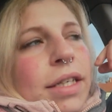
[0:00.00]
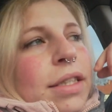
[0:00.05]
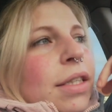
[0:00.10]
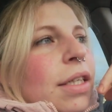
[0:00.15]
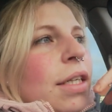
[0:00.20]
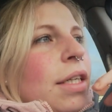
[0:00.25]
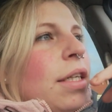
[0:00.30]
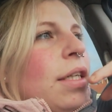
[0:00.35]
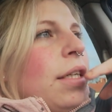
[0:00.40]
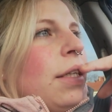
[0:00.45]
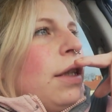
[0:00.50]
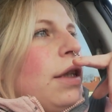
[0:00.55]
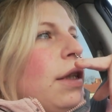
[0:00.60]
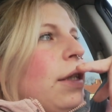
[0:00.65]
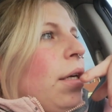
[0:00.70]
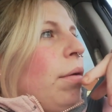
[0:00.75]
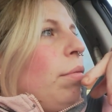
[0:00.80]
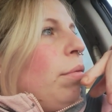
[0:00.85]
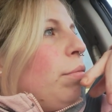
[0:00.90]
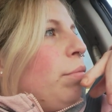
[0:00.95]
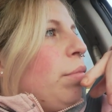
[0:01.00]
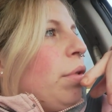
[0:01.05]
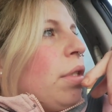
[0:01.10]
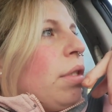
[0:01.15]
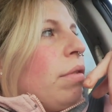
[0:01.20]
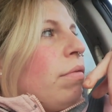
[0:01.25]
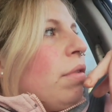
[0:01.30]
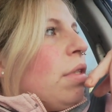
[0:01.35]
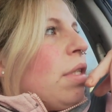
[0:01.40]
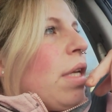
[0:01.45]
drinnen. Ich habe ein
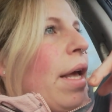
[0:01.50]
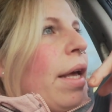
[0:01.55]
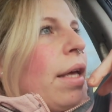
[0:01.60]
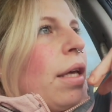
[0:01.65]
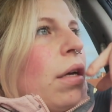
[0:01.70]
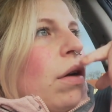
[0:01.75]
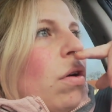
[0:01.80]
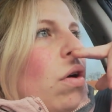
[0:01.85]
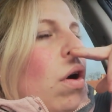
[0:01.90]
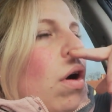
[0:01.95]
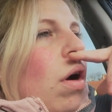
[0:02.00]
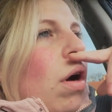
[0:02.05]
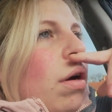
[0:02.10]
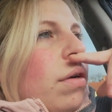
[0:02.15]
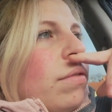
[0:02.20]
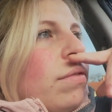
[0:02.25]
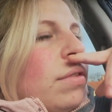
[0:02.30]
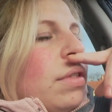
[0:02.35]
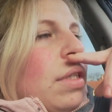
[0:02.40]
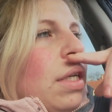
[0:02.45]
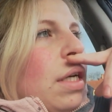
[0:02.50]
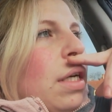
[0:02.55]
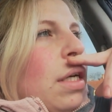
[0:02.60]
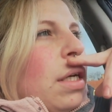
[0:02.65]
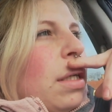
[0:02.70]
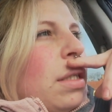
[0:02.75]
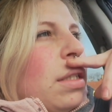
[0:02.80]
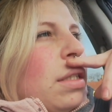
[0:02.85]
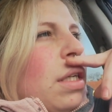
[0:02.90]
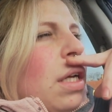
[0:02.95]
bisschen was eingekauft,
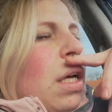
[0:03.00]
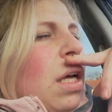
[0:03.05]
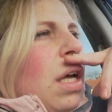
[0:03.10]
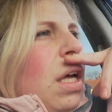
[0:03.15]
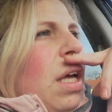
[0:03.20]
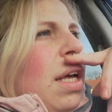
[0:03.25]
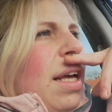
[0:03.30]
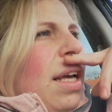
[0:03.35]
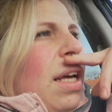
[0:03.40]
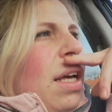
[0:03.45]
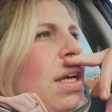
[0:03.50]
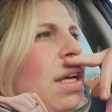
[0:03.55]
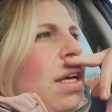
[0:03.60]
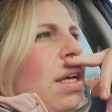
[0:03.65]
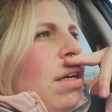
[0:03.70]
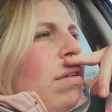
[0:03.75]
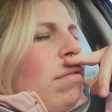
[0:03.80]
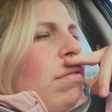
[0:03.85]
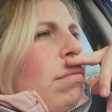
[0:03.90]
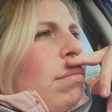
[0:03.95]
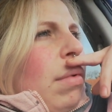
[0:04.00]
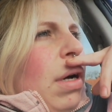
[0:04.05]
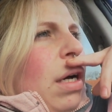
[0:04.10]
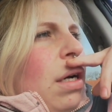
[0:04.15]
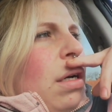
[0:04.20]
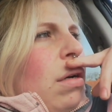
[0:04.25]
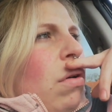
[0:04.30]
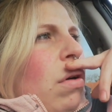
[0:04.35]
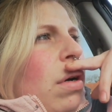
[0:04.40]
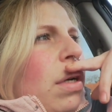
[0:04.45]
denn wir
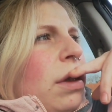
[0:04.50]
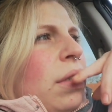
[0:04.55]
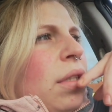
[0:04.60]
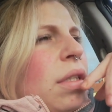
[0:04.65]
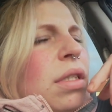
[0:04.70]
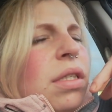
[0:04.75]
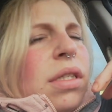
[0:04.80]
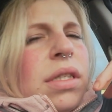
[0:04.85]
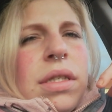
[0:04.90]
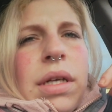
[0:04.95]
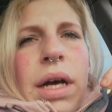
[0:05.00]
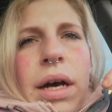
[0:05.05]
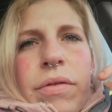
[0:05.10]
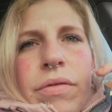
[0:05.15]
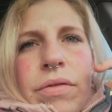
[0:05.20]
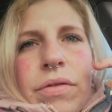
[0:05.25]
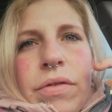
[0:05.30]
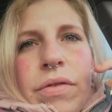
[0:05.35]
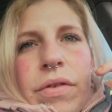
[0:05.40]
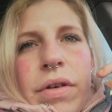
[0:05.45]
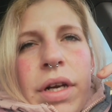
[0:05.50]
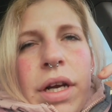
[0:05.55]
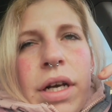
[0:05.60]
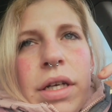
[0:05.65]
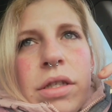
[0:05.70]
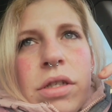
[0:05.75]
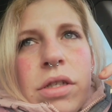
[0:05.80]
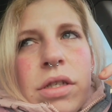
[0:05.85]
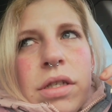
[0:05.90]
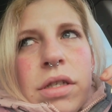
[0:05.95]
machen heute
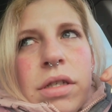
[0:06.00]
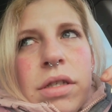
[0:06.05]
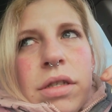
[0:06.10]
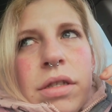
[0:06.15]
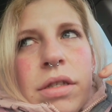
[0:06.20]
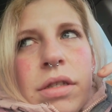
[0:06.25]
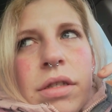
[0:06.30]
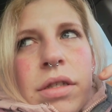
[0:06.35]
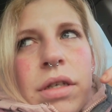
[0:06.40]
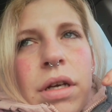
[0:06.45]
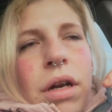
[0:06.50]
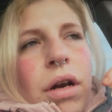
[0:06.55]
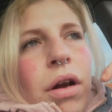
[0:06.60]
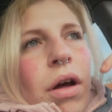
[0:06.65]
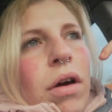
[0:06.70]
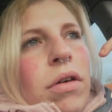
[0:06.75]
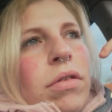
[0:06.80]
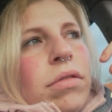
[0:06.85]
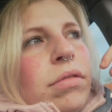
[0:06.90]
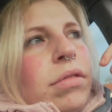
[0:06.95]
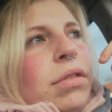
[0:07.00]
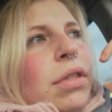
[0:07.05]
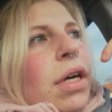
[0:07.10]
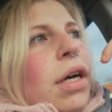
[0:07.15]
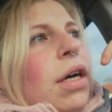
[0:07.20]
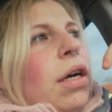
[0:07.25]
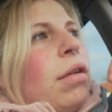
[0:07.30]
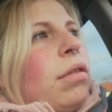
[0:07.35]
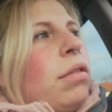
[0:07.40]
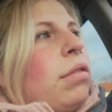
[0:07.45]
Saftflash. Genau, und da
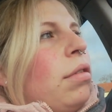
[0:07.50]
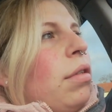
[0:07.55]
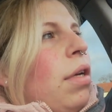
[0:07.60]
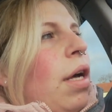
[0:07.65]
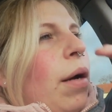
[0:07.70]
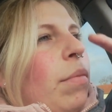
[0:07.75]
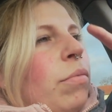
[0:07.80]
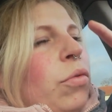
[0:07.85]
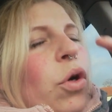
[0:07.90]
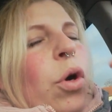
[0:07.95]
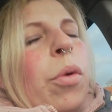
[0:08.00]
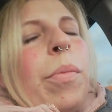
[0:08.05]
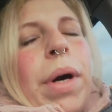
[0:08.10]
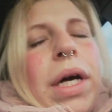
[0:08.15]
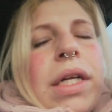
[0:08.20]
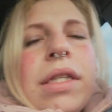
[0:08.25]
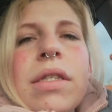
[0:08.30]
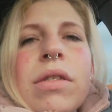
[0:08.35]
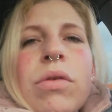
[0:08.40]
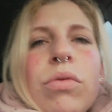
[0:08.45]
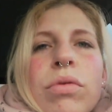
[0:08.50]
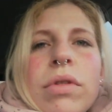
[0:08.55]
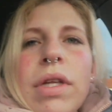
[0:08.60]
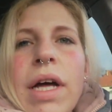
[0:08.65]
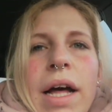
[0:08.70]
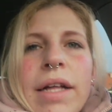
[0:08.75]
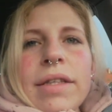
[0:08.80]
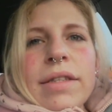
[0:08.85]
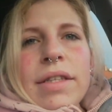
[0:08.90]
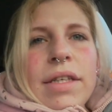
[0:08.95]
hat, haben noch ein paar
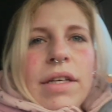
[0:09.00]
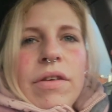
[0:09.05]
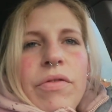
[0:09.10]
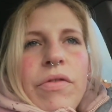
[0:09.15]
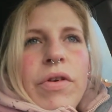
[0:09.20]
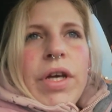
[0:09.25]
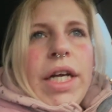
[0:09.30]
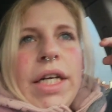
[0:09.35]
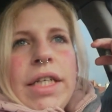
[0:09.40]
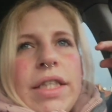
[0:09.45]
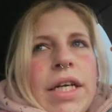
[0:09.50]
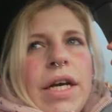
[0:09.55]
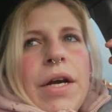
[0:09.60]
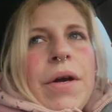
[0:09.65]
Zutaten gefehlt.